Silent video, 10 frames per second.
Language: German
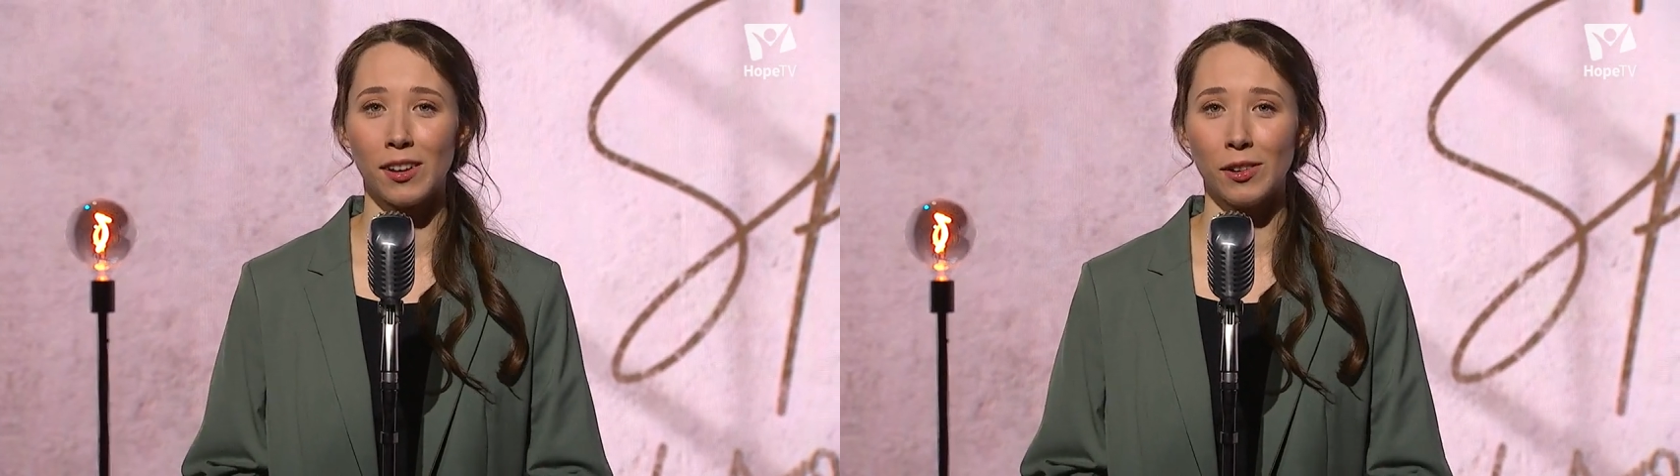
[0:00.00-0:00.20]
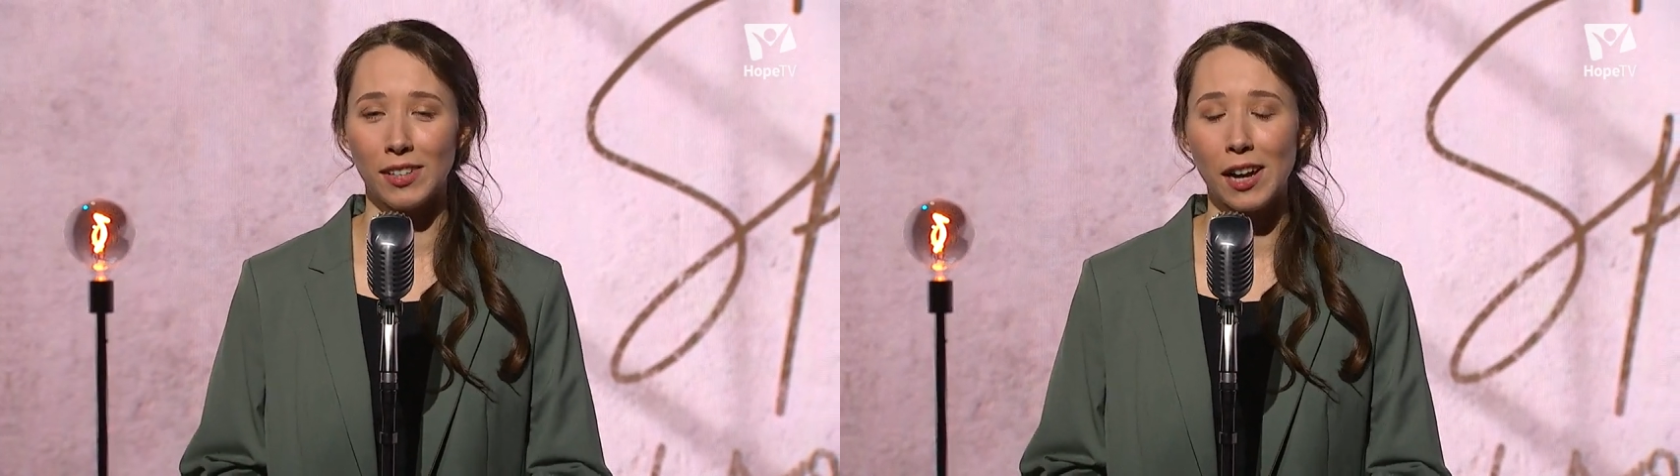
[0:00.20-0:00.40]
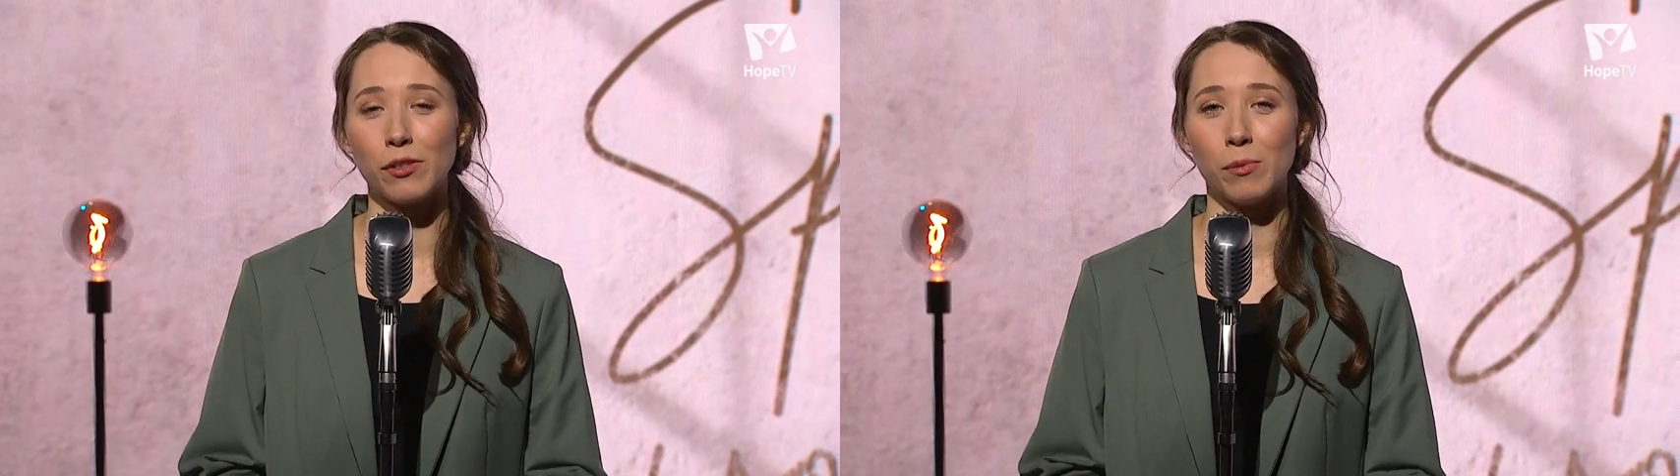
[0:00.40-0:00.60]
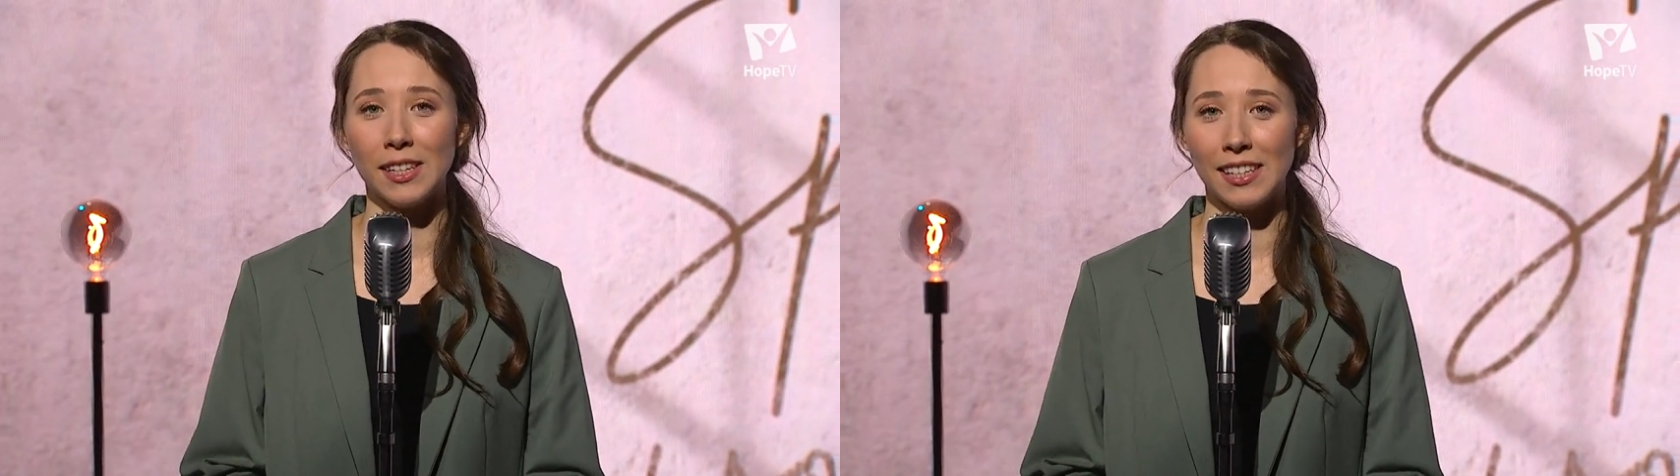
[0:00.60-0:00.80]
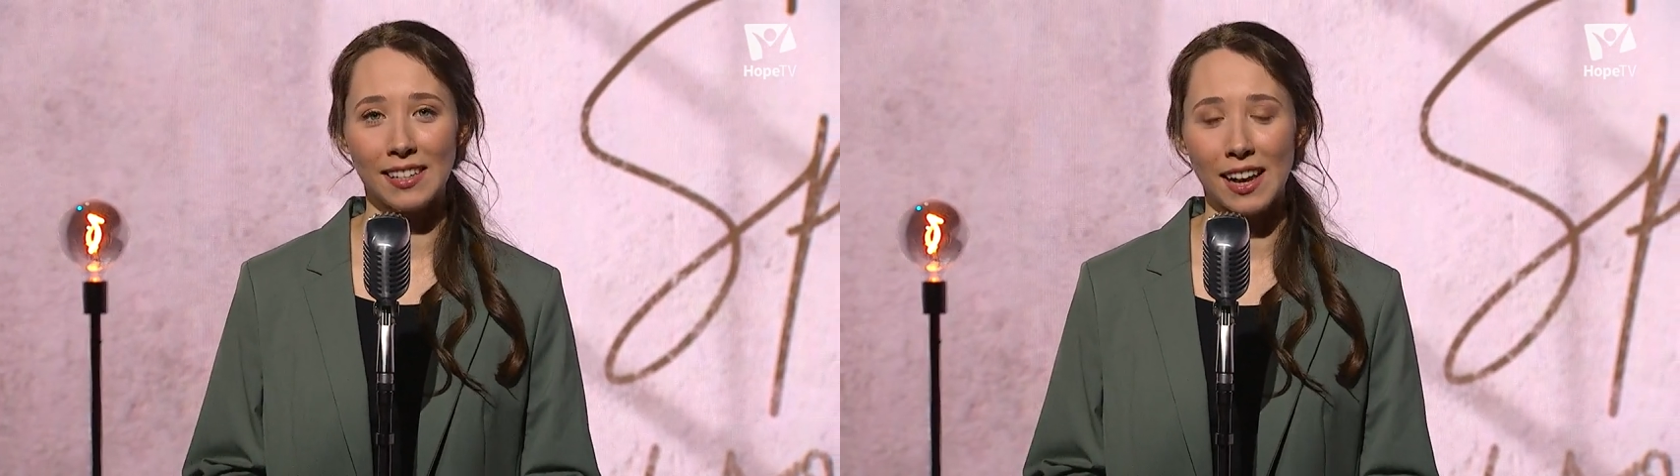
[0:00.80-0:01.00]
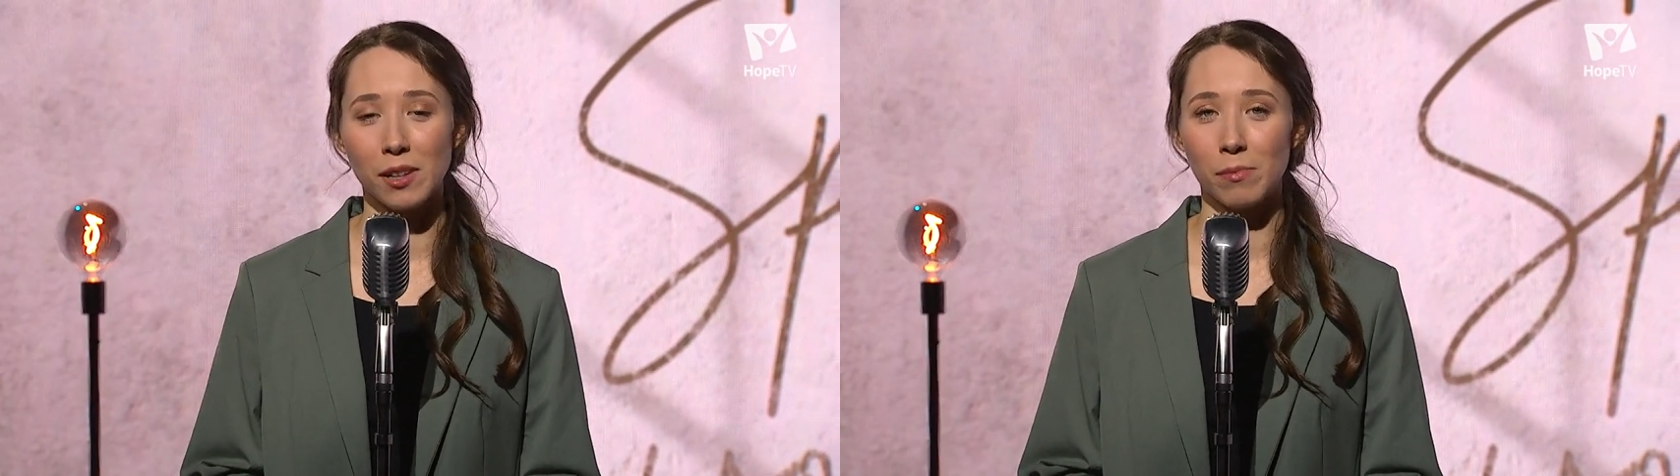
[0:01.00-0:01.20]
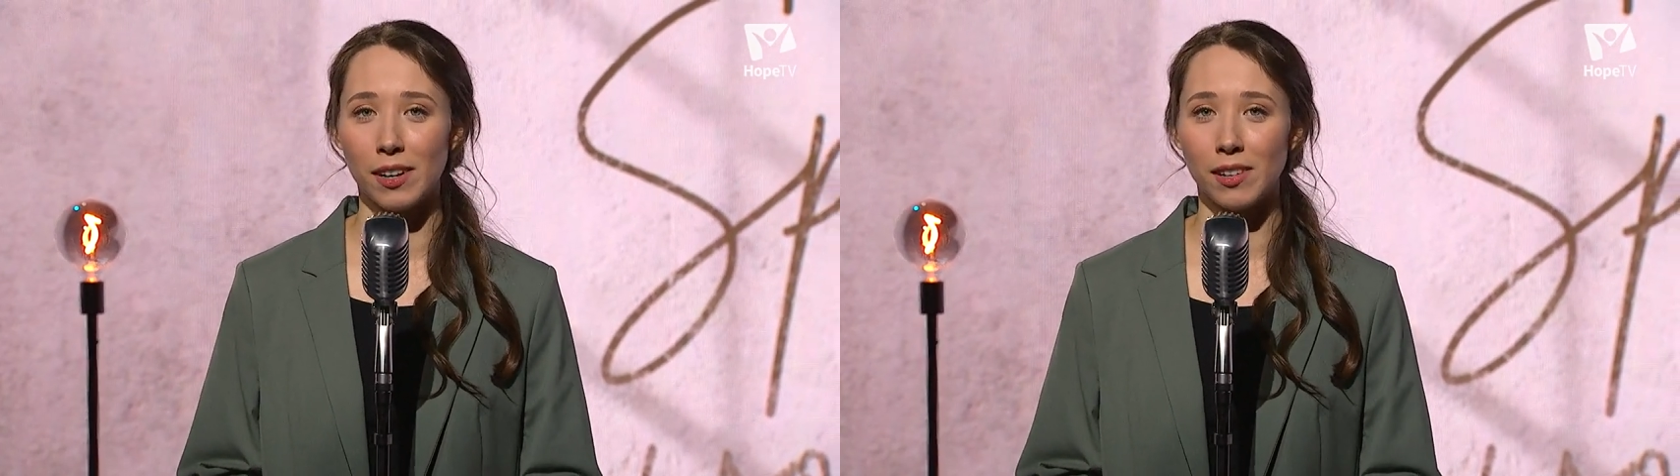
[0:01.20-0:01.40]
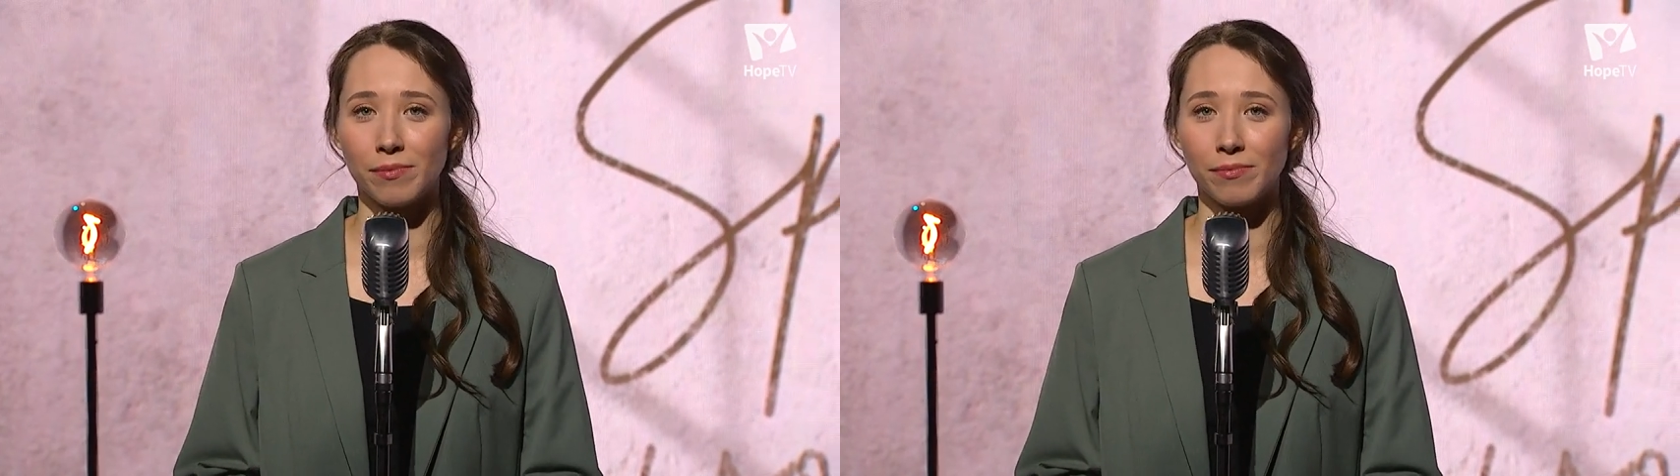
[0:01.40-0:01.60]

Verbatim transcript: Und dafür bin ich dankbar.